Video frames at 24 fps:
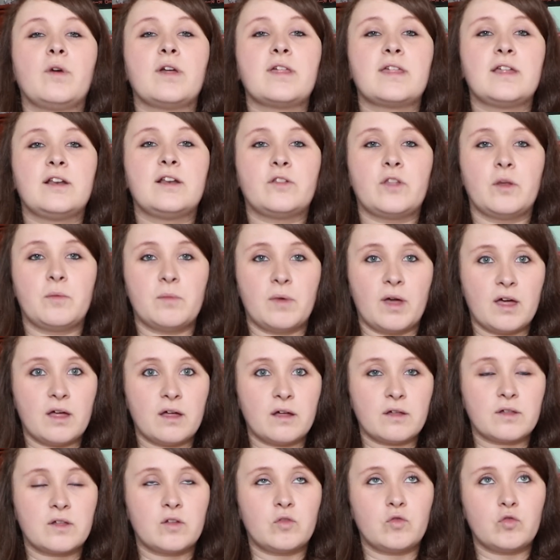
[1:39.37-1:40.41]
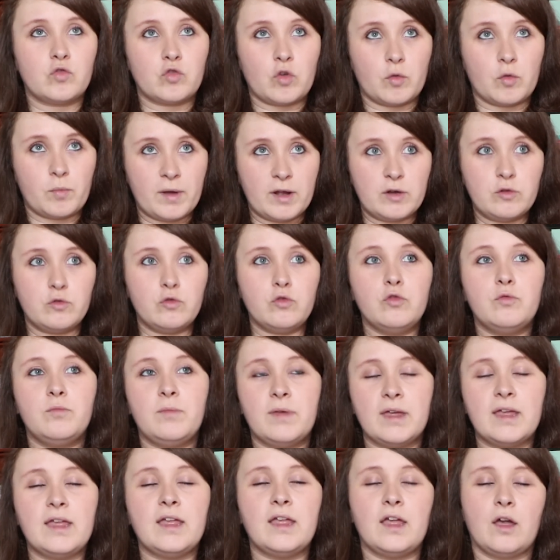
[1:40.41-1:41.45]
Moi j'ai le tome 1 que j'ai toujours pas lu,
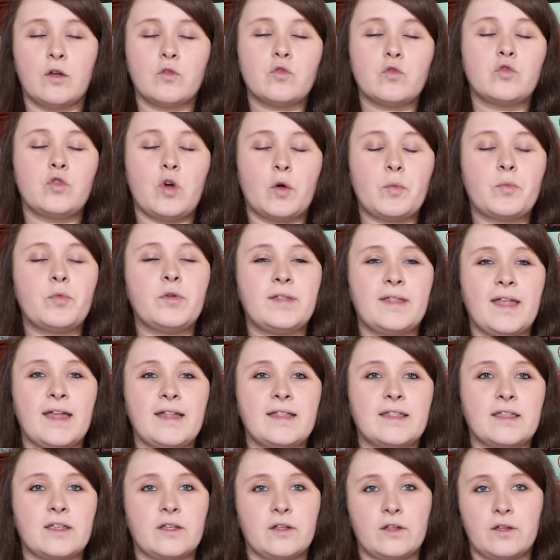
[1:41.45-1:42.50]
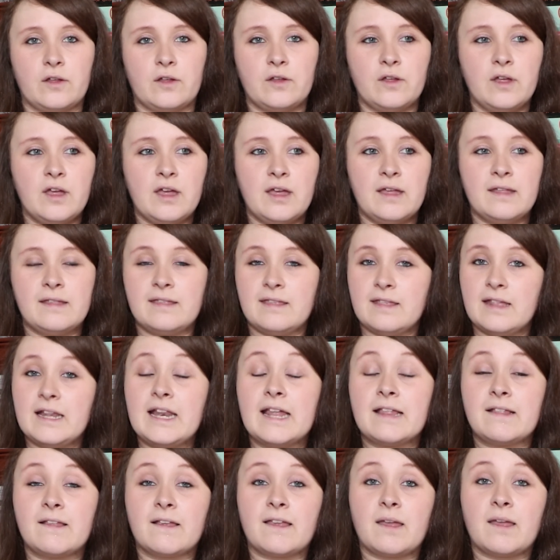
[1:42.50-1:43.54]
mais un jour peut-être, euh, si
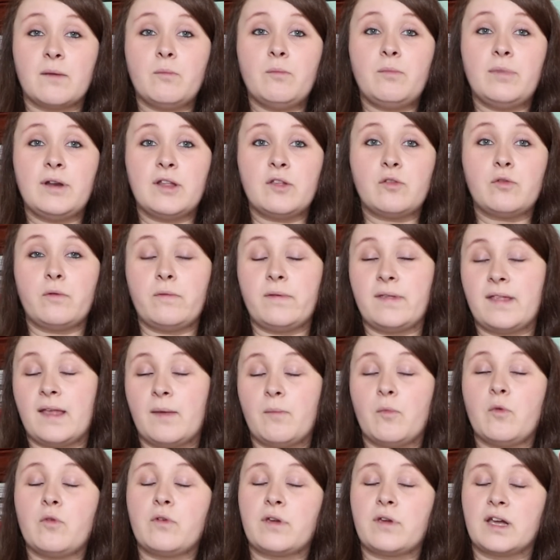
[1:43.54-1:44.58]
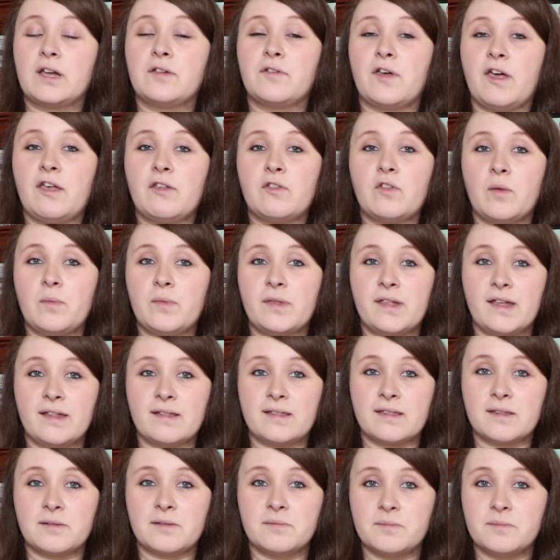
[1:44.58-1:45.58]
la saga me plaît suffisamment, j'arriverai à ce tome 7.